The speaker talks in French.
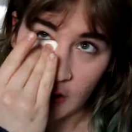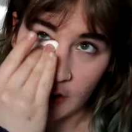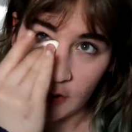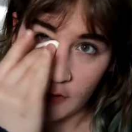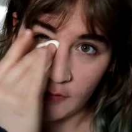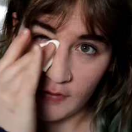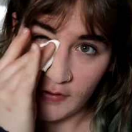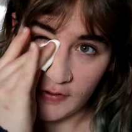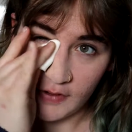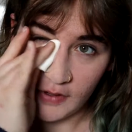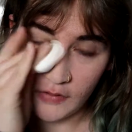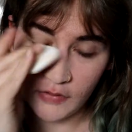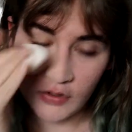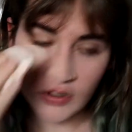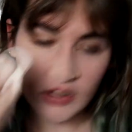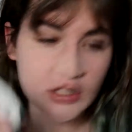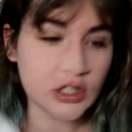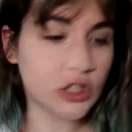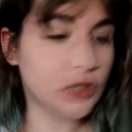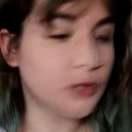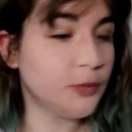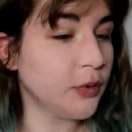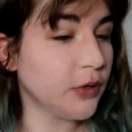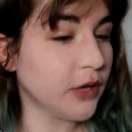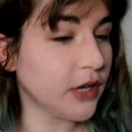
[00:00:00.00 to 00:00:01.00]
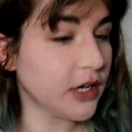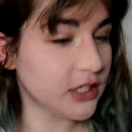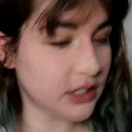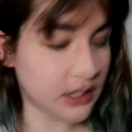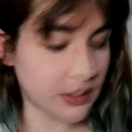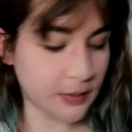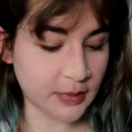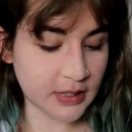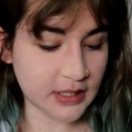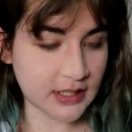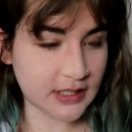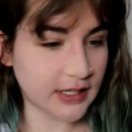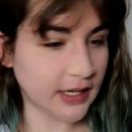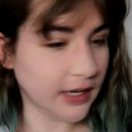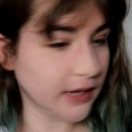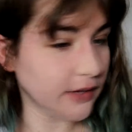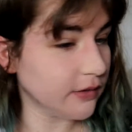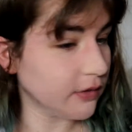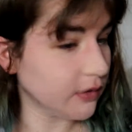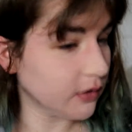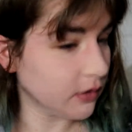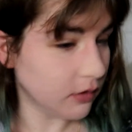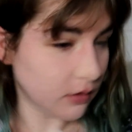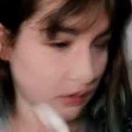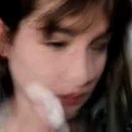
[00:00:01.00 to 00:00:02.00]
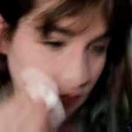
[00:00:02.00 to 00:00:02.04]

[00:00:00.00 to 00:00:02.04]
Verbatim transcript: Je vais essayer de voir si je peux cacher mes cernes.